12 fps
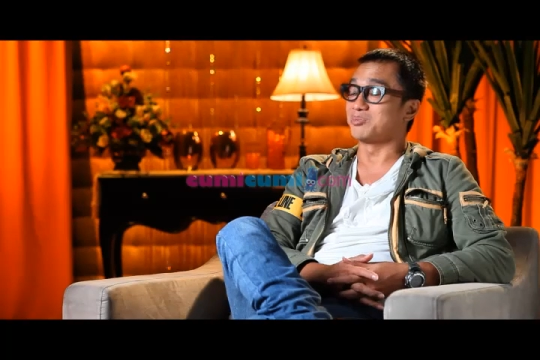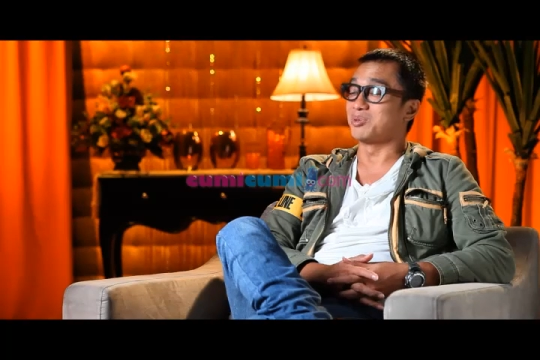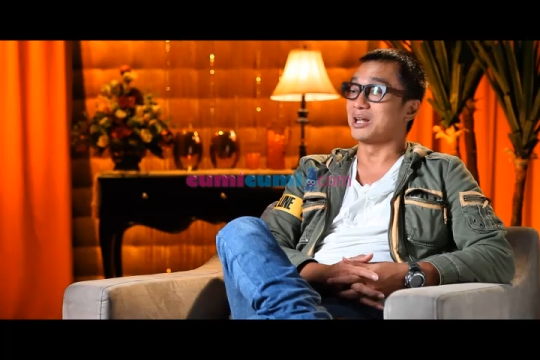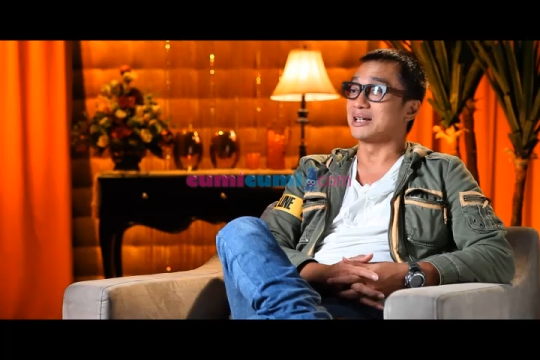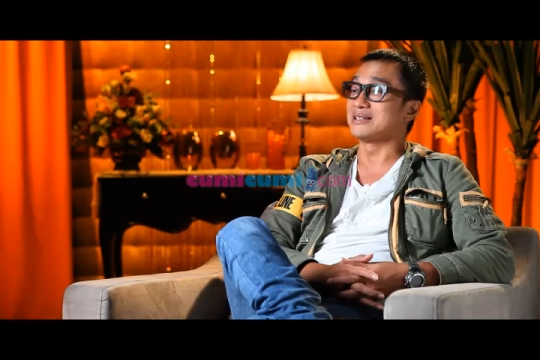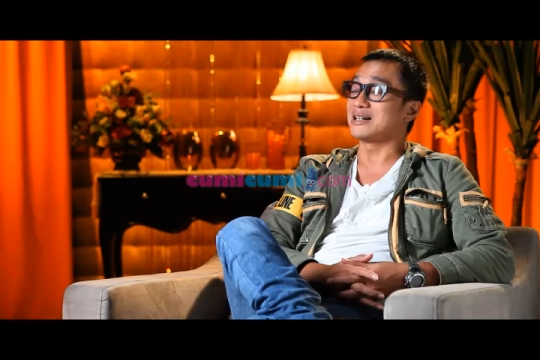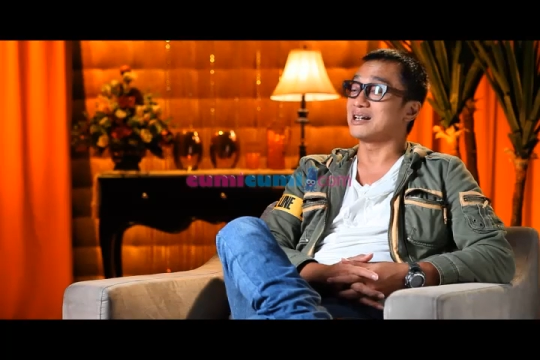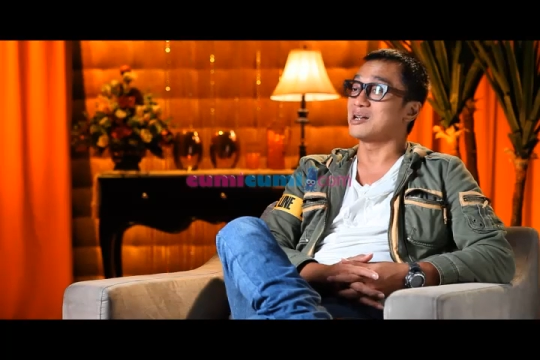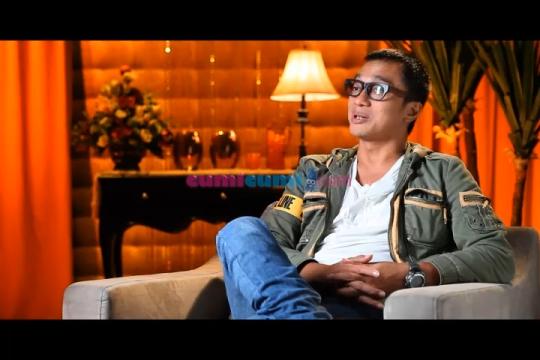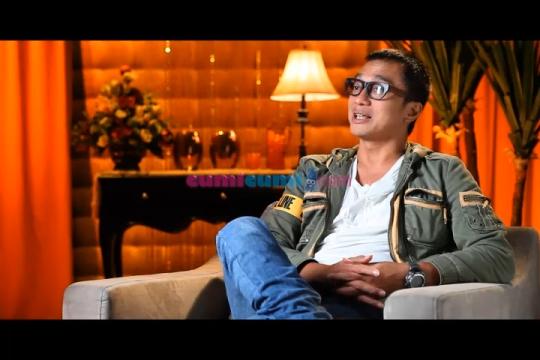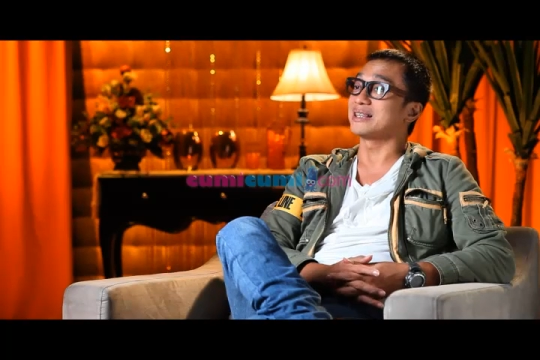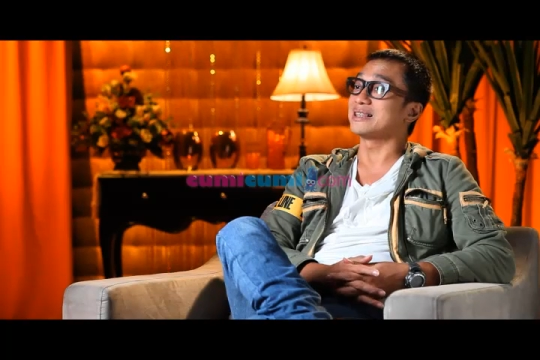belajar
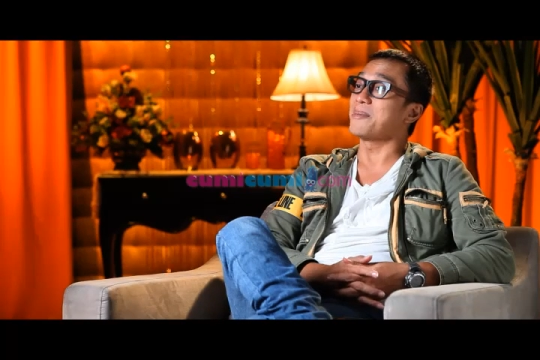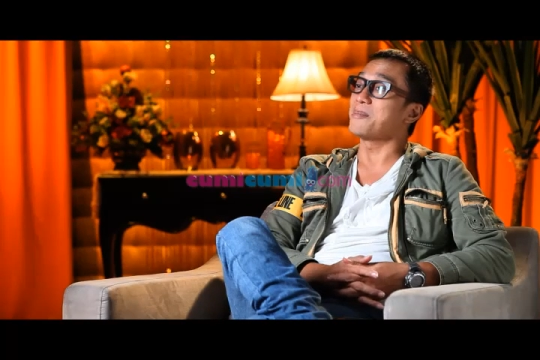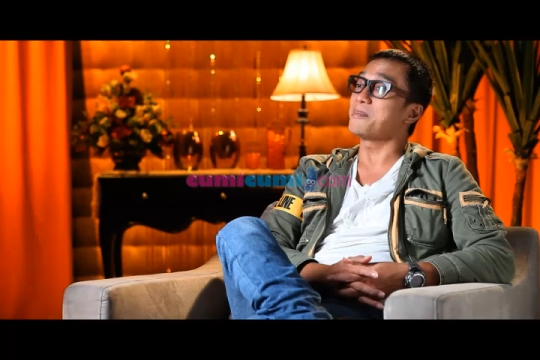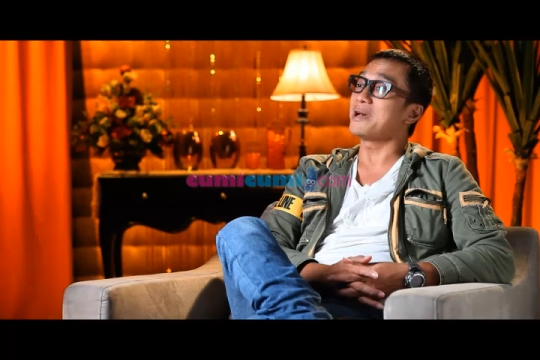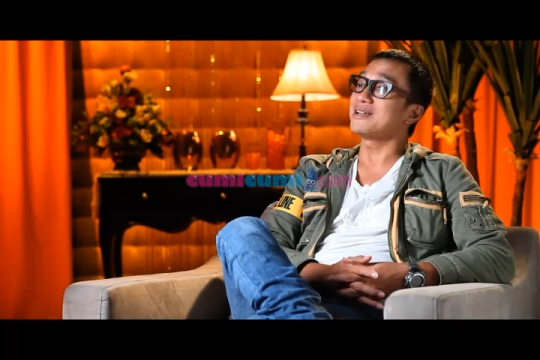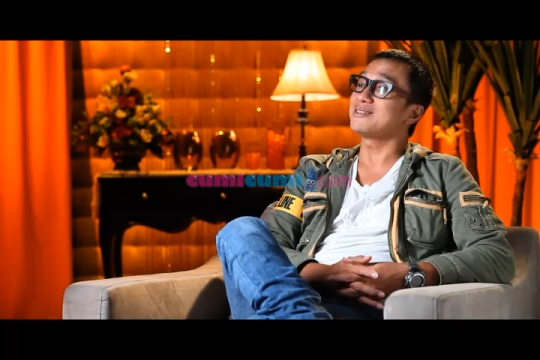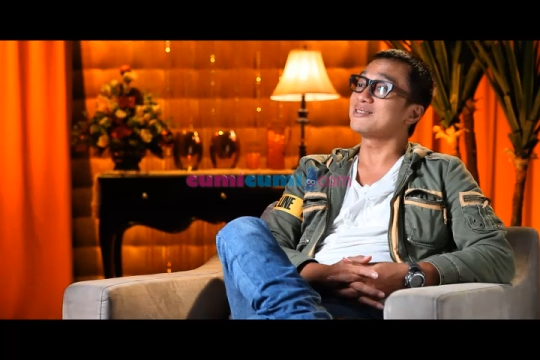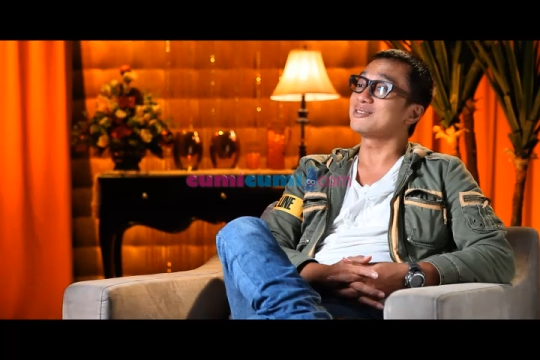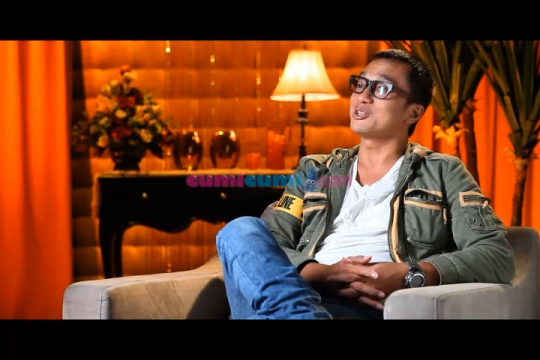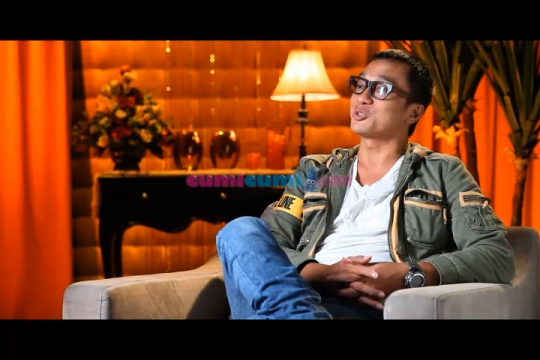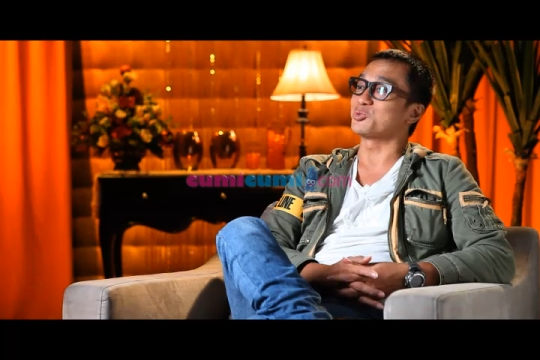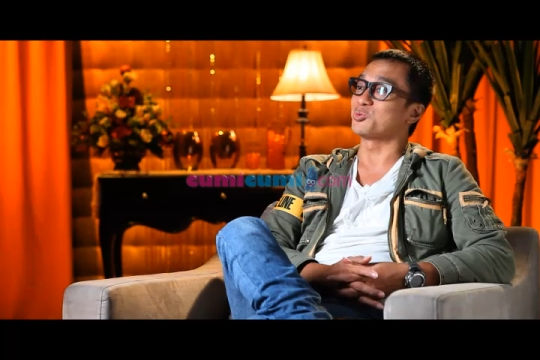namanya Taman
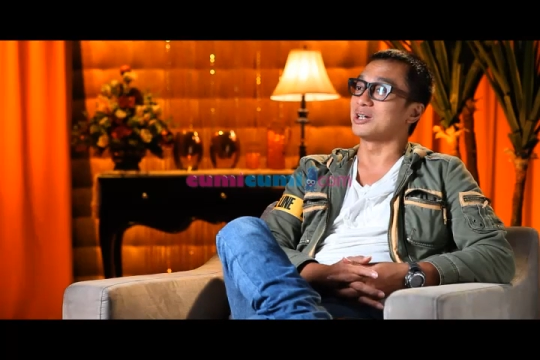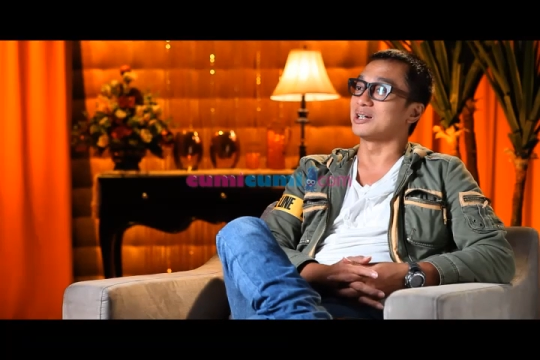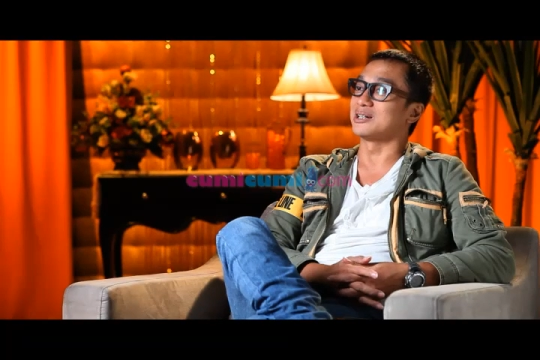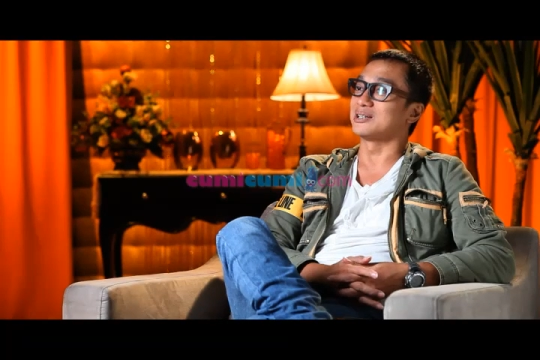Siswa.